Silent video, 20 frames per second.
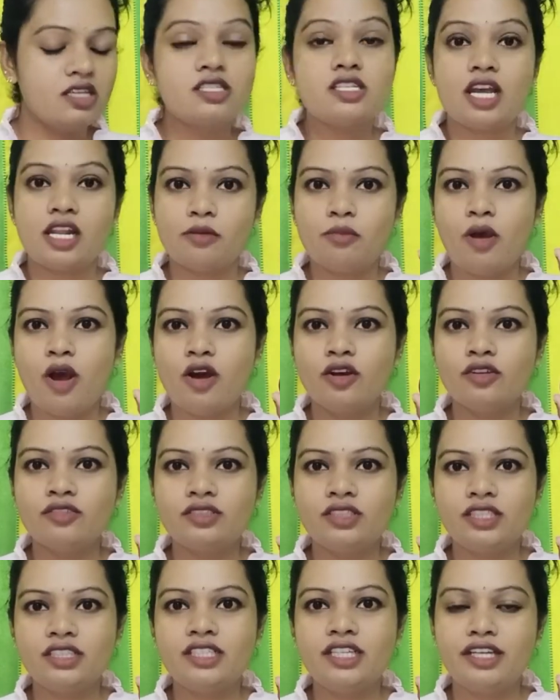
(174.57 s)
చాలా
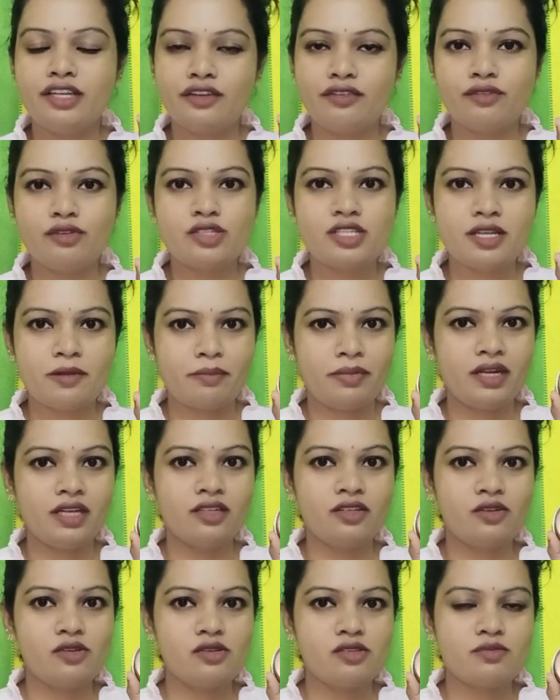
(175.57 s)
బాగుంది దీని రివ్యూ చెప్పడం
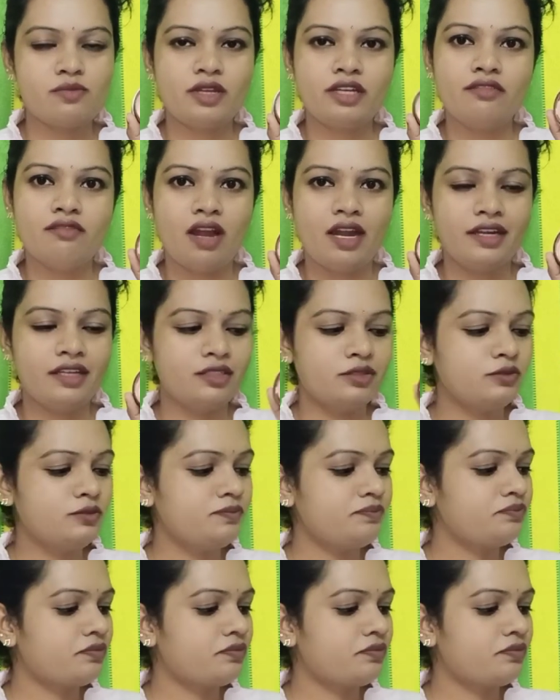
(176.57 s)
కోసమని వాడాను